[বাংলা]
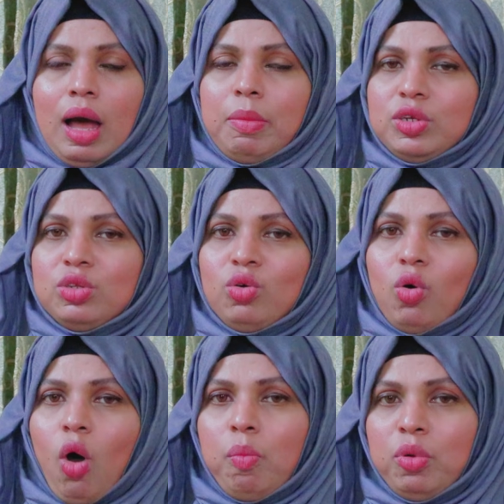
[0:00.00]
আবার যদি
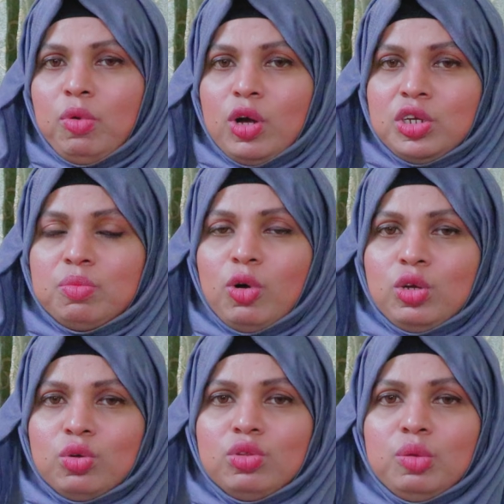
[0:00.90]
অল্প বয়সে
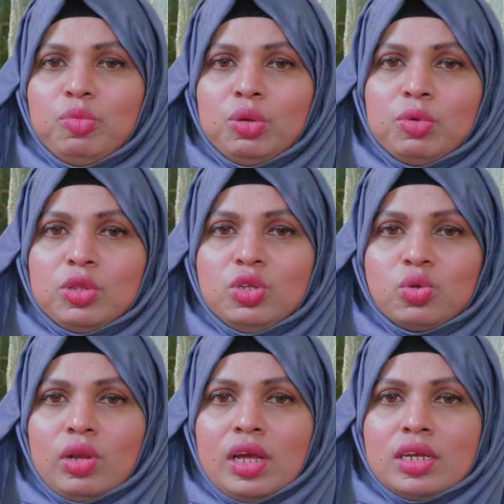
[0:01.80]
বয়সন্ধির পরিবর্তন
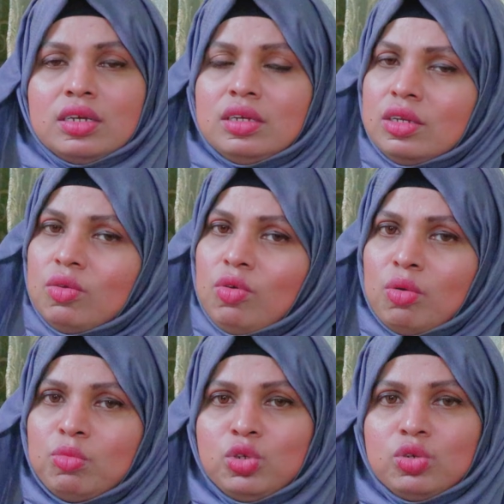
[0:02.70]
চলে আসে সেটাও
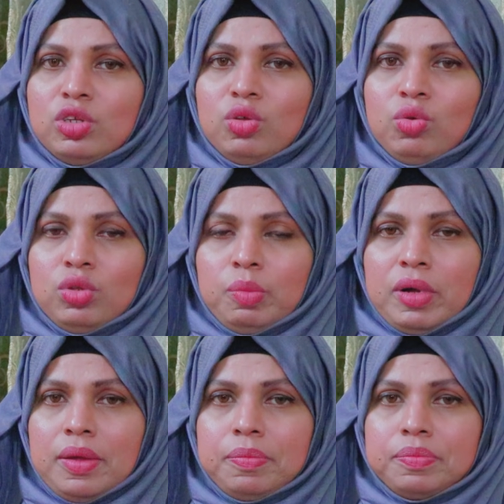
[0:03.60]
হরমোনজনিত হতে
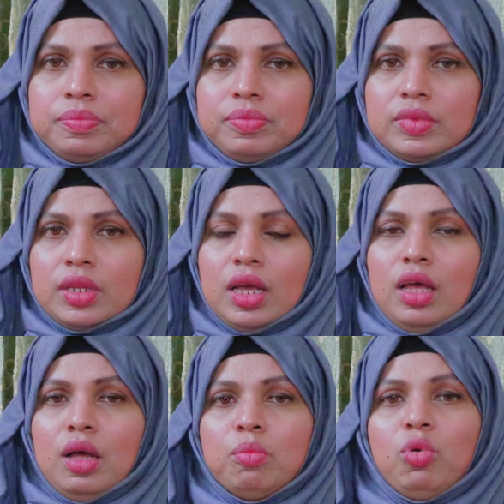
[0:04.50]
পারে
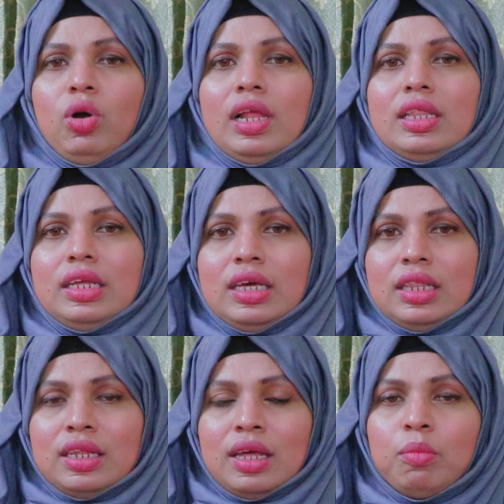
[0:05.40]
মহিলাদের
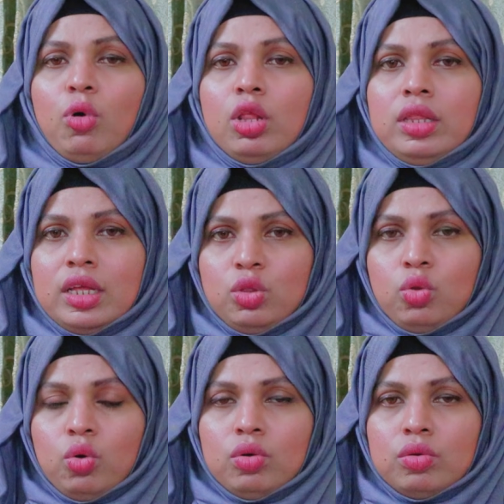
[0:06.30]
ক্ষেত্রে
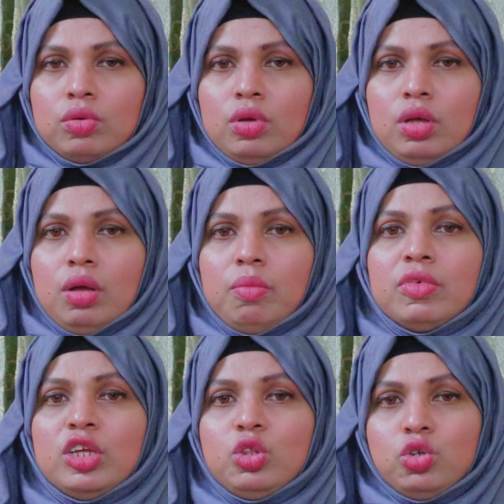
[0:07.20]
বন্ধাত্ম
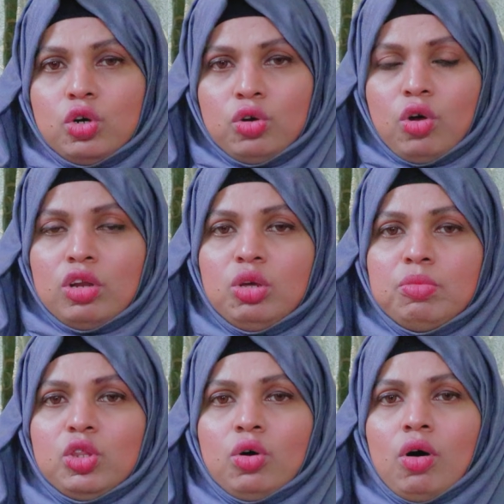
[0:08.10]
ঋতুচক্র
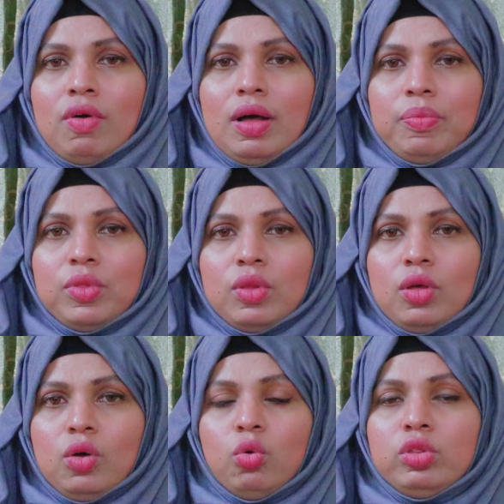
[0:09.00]
অনিয়মিত হওয়া
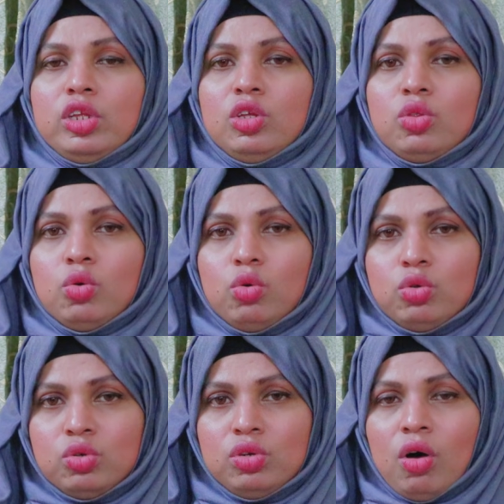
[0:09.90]
অতিরিক্ত
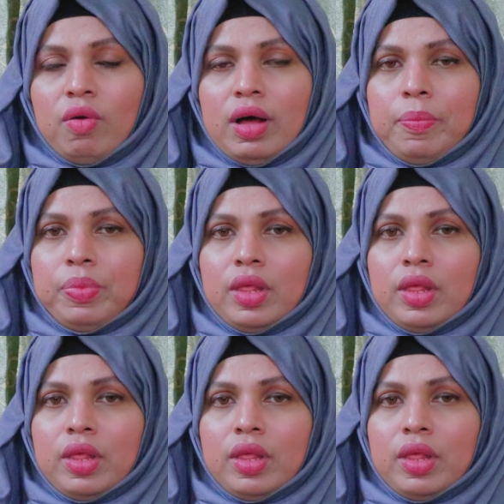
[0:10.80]
ওজন হওয়া